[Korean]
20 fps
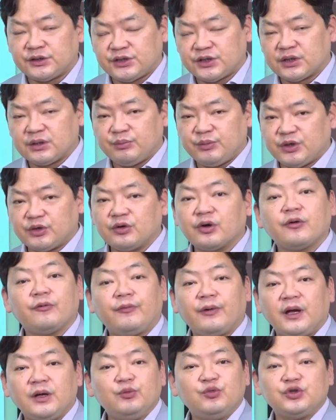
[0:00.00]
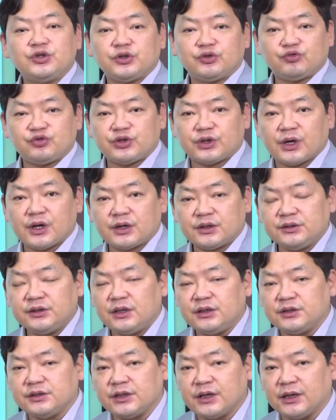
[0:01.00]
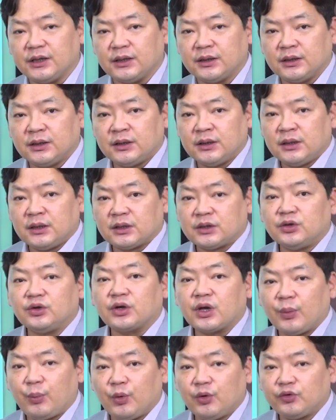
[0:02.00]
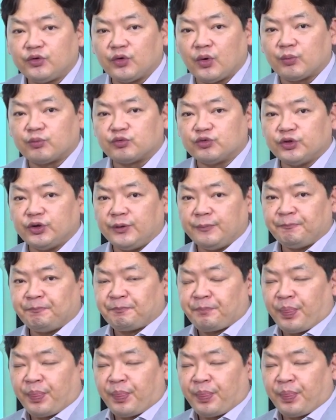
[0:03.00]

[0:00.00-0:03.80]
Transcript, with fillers: 지금 미국의 5G 투자가 끝났느냐? 그렇게 볼 수 없고요.